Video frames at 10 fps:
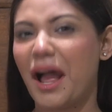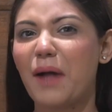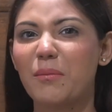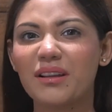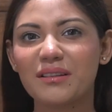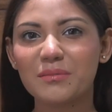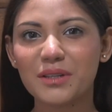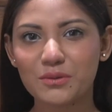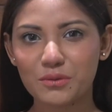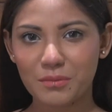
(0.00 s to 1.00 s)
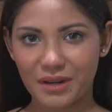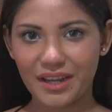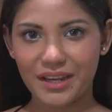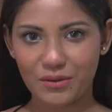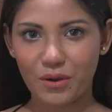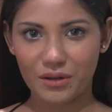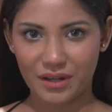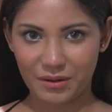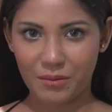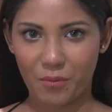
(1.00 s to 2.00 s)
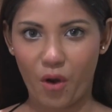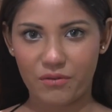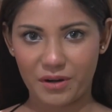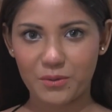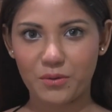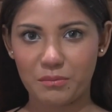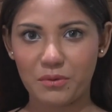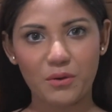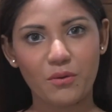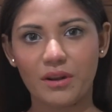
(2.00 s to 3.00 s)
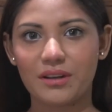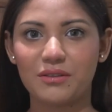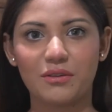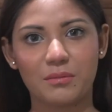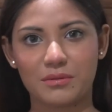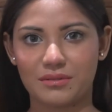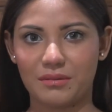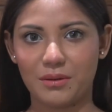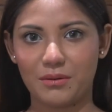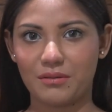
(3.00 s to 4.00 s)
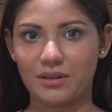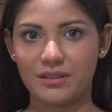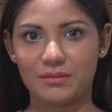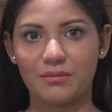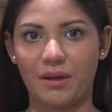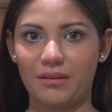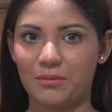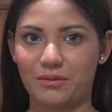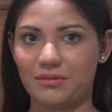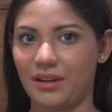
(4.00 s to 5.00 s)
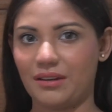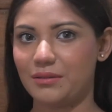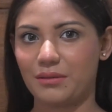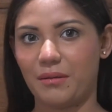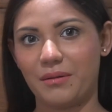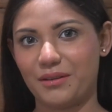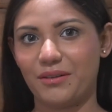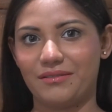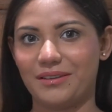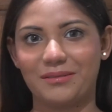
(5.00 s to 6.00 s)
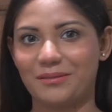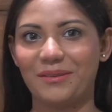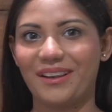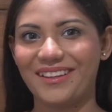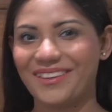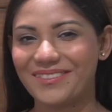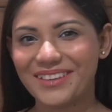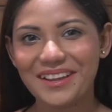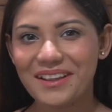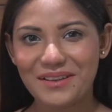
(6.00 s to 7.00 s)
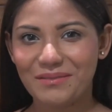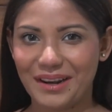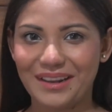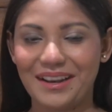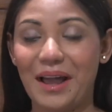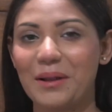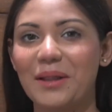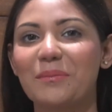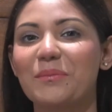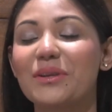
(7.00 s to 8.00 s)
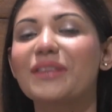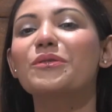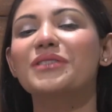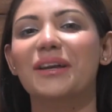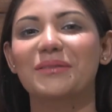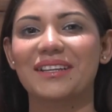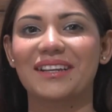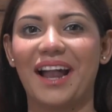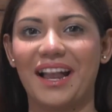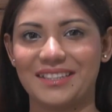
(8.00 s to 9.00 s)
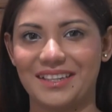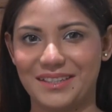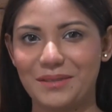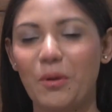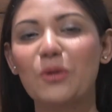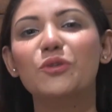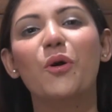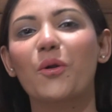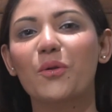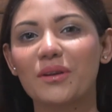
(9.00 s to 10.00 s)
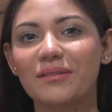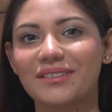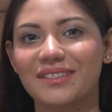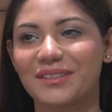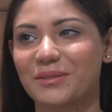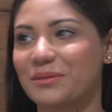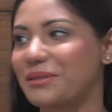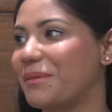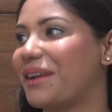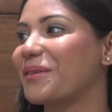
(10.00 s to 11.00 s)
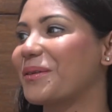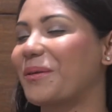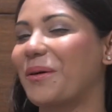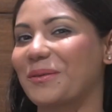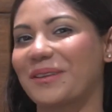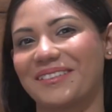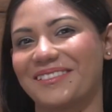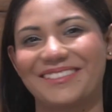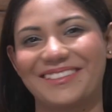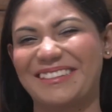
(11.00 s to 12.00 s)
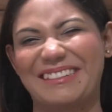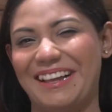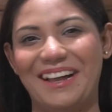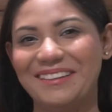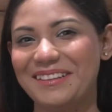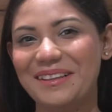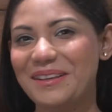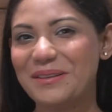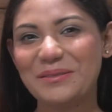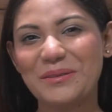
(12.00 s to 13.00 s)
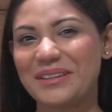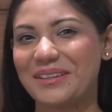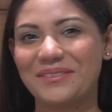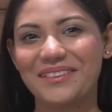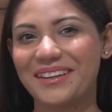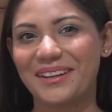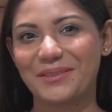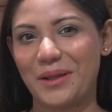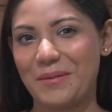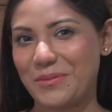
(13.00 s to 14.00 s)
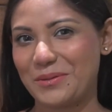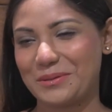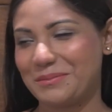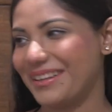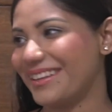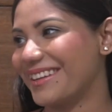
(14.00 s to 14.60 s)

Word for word: আমাকে মিটু মানে এই ধরনের অফার করবে লোকের কি অবস্থা হবে লোক নিজে খুব ভালো মতো জানে সো আমাকে অফার করলেও আমি মানে না মানে দুঃসাহসিক কাজ আর কি বংশ অন্য কাউকে জিজ্ঞেস করতে পারে কোনো ঘটনা হয়েছে কি না টু ডিফিকাল্ট টু অ্যাপ্রোচ মি